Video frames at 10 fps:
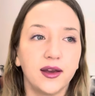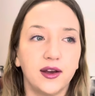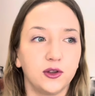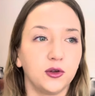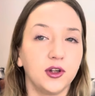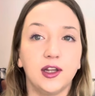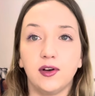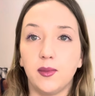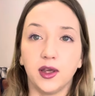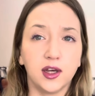который
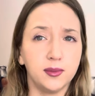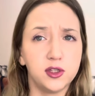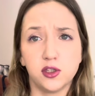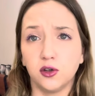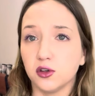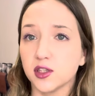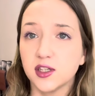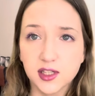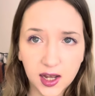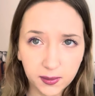глава моей комиссии
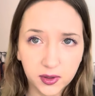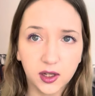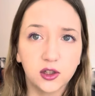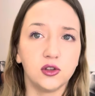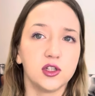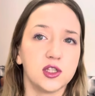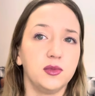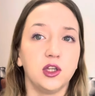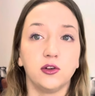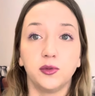госэкзамена, который
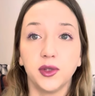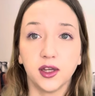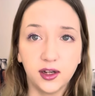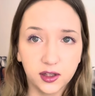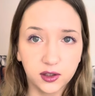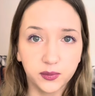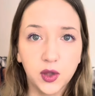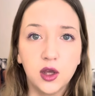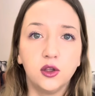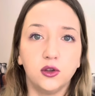экзаменировал меня летом,
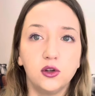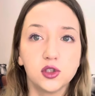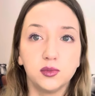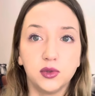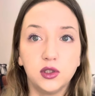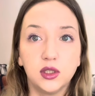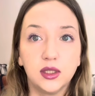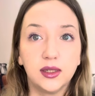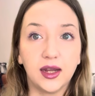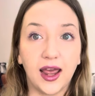должен был
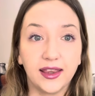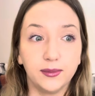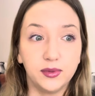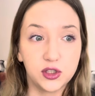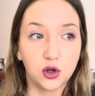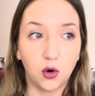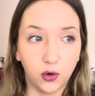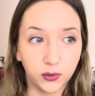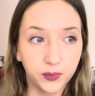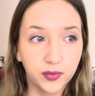это быть
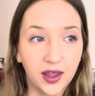он.